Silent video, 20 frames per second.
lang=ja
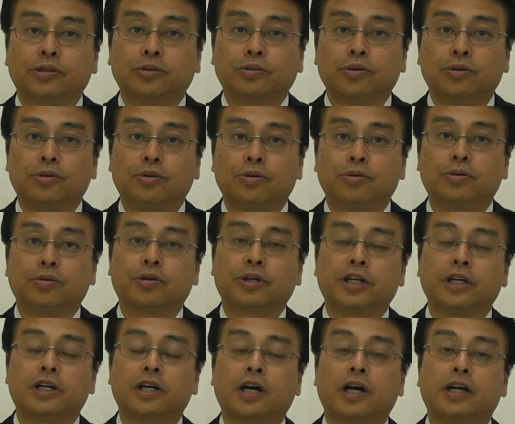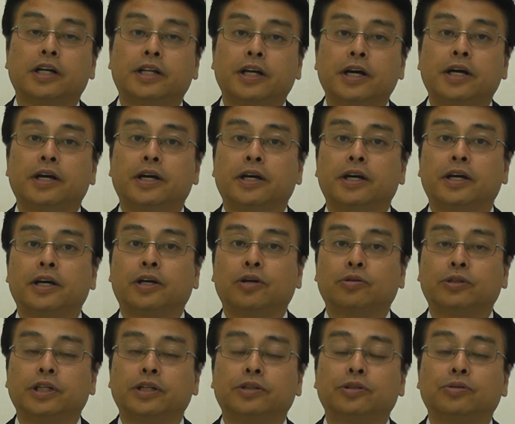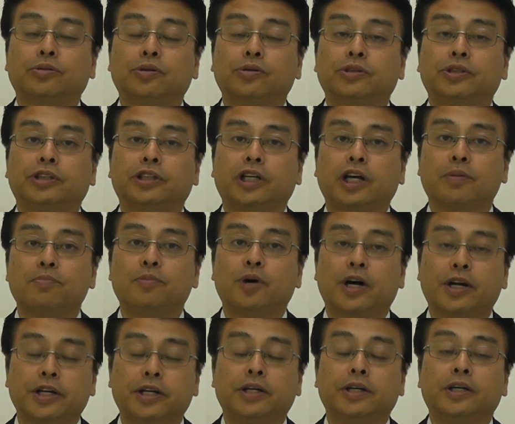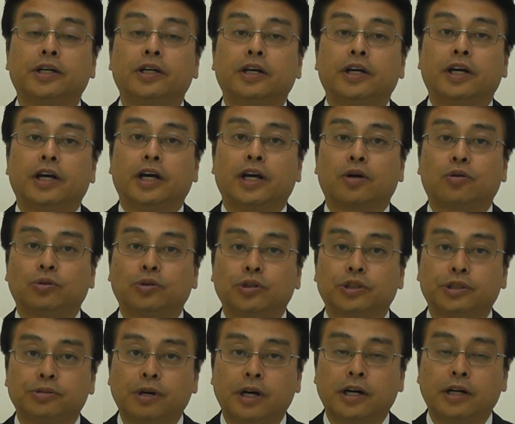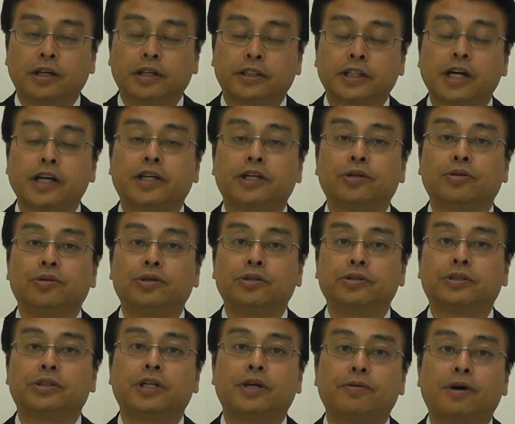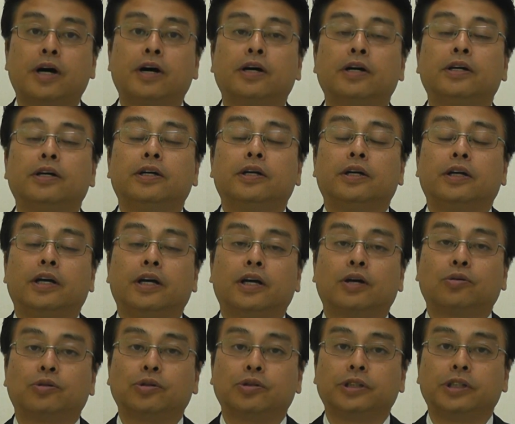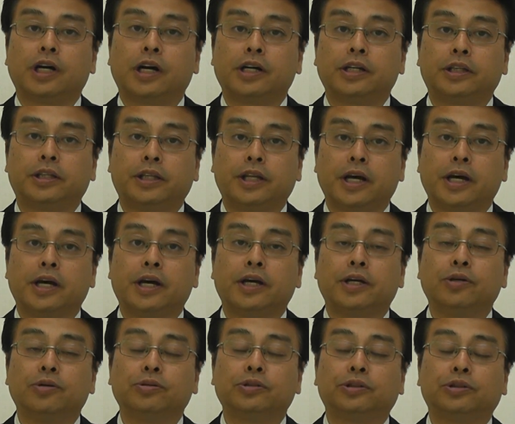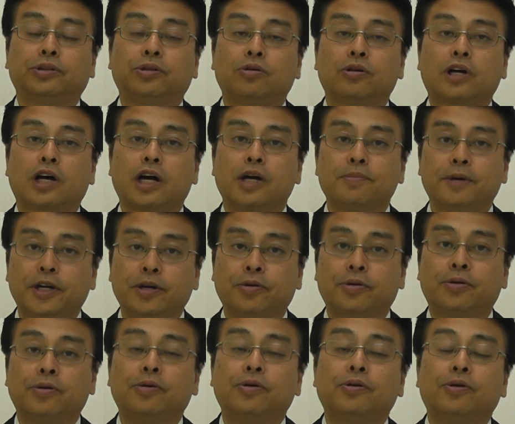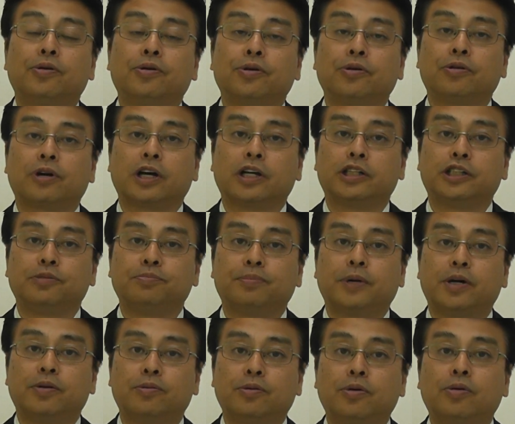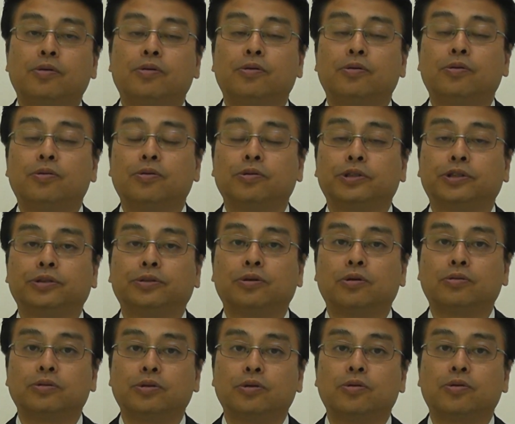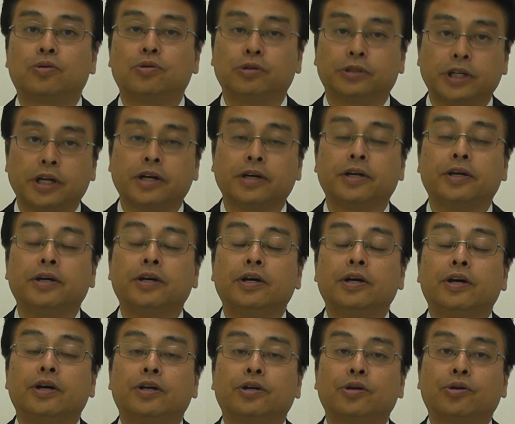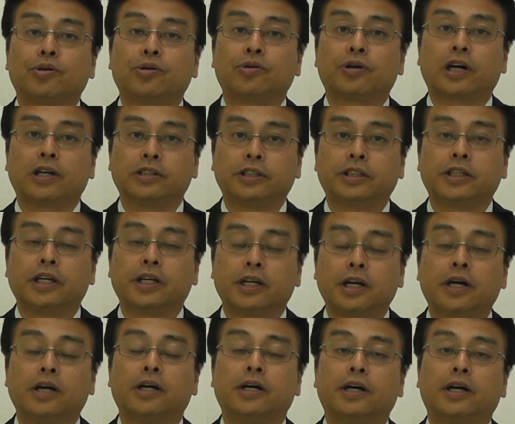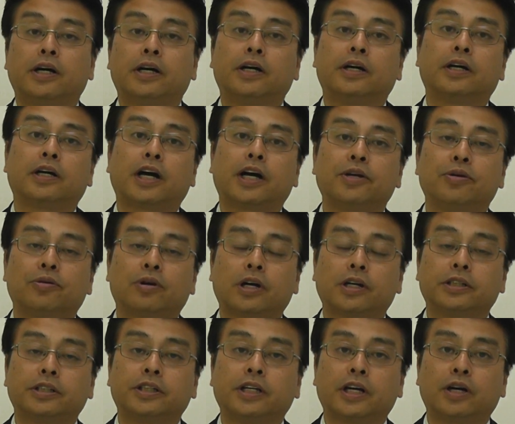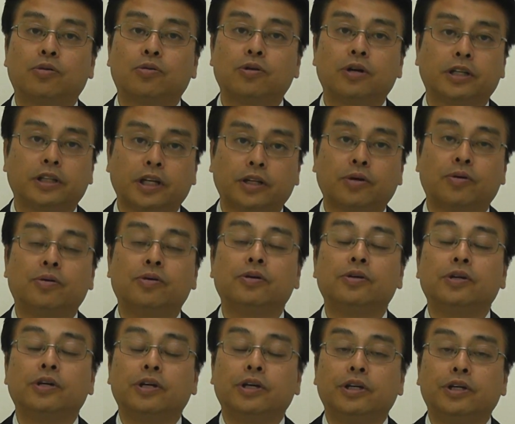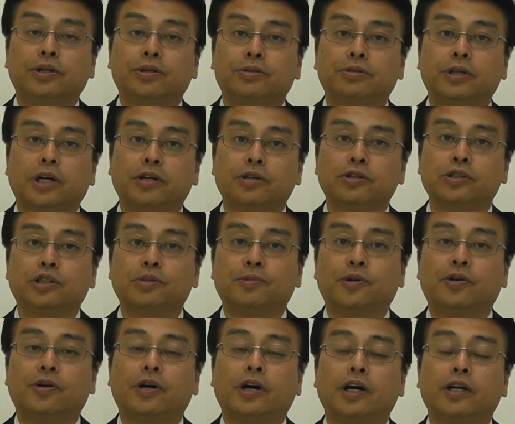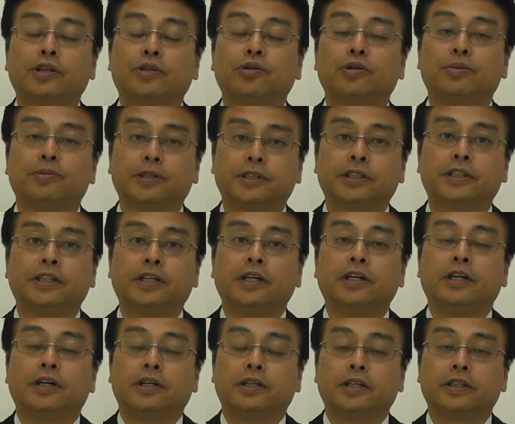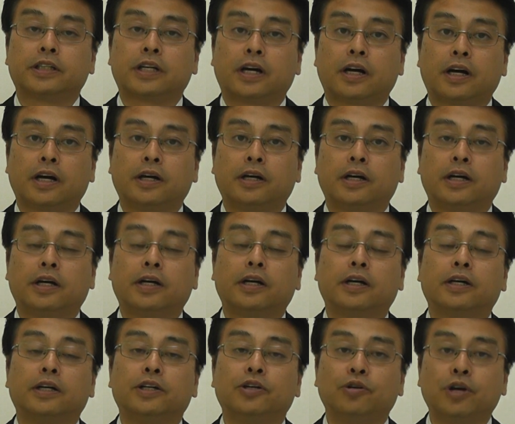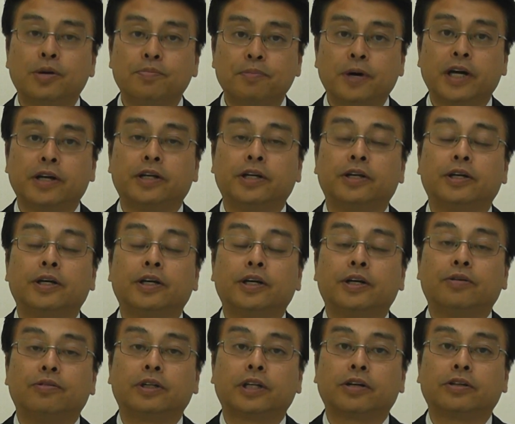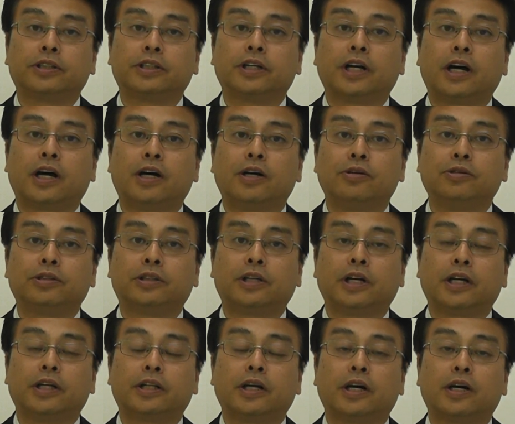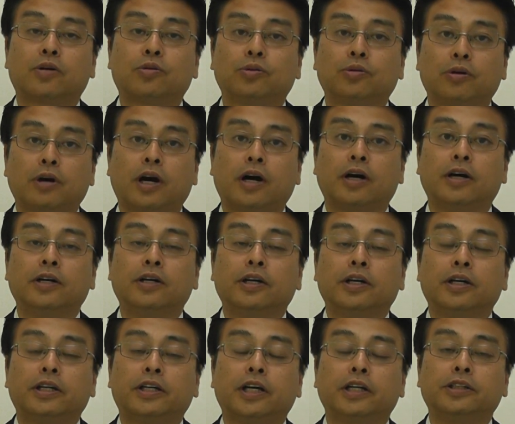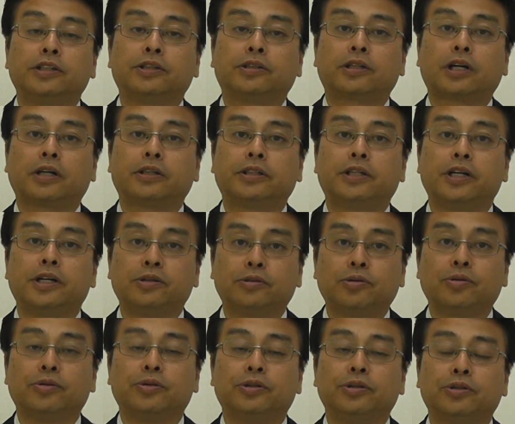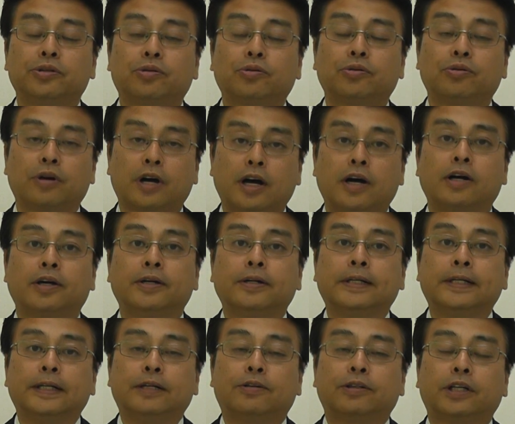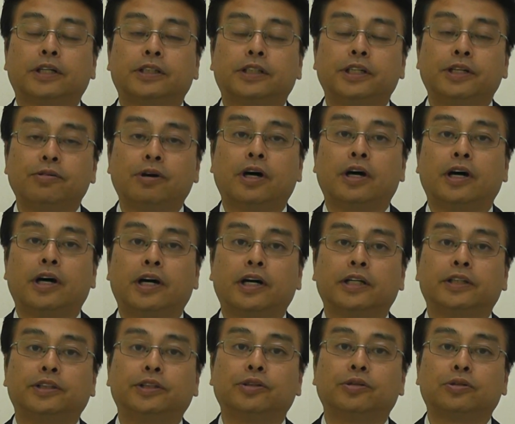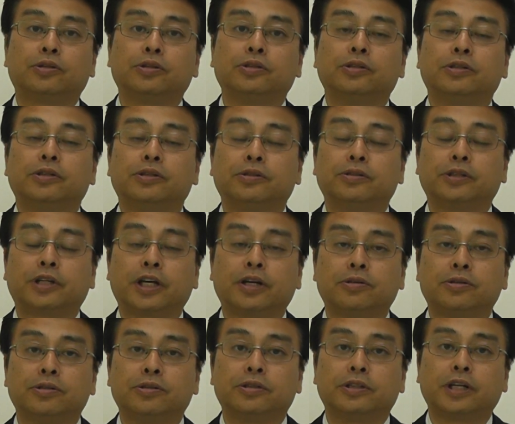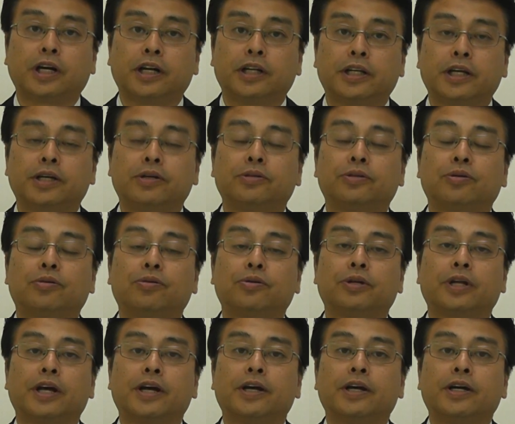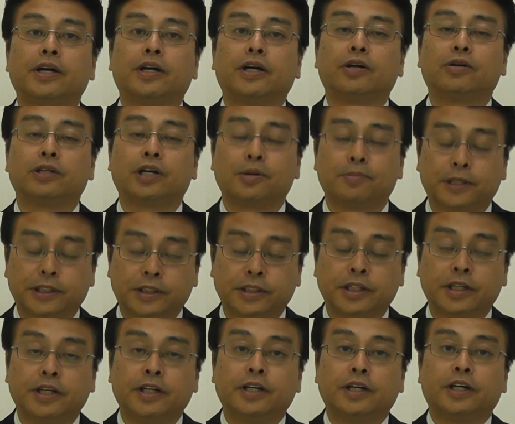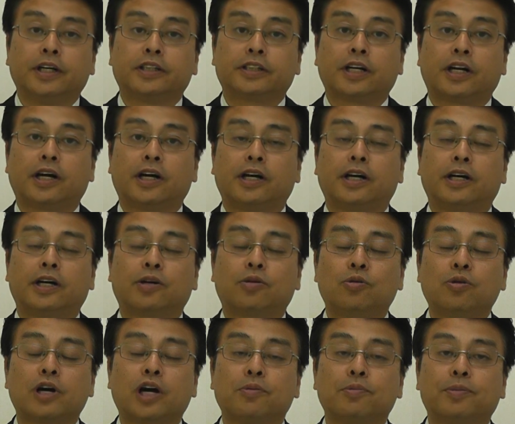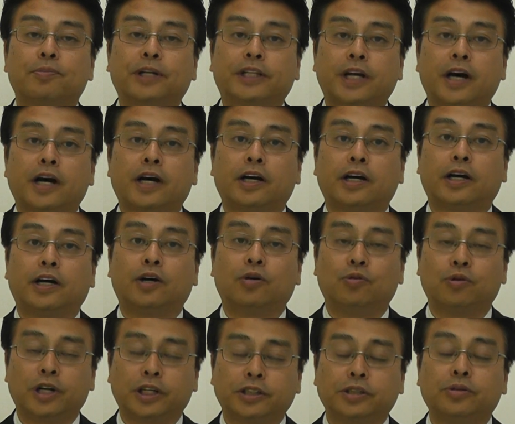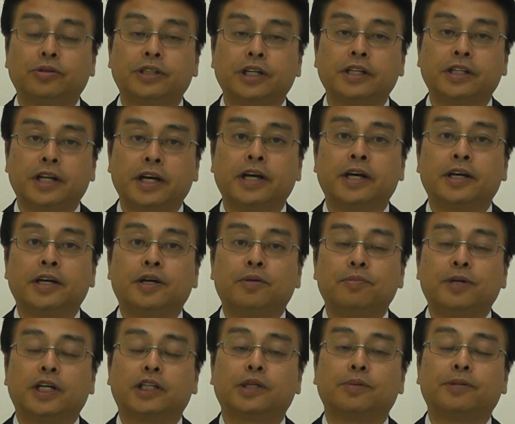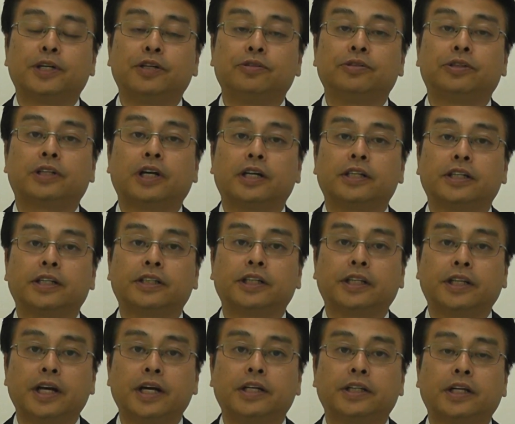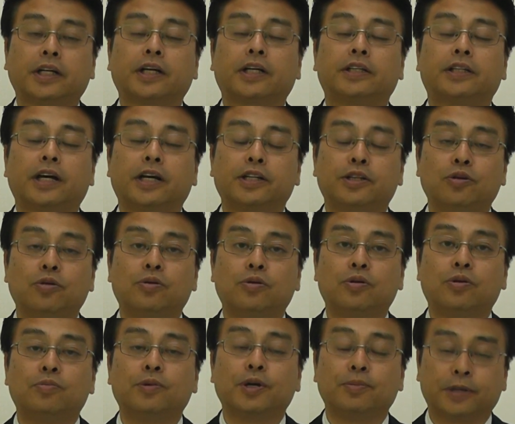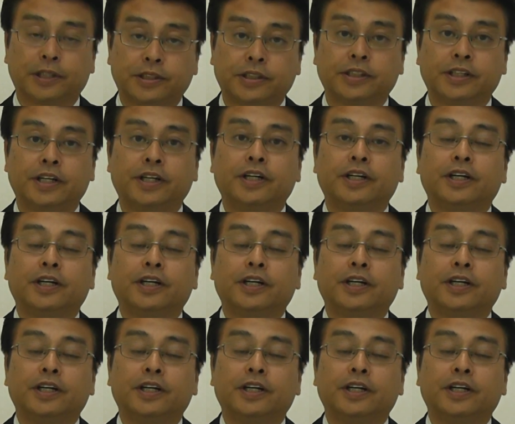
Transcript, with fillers: 諸島近海で漁船衝突事件もあり今年は最近のニュースでは今年に入って46回目の領海侵犯を中国の公船漁業監視船や海洋監視船が行ったというふうなニュースも入っておりますですから4年前に私が訴えたことが現実化しているということが私には強く危惧されているところでございます。ですから今回もまた同じ路線で皆様に訴えさせていただきたいと思います。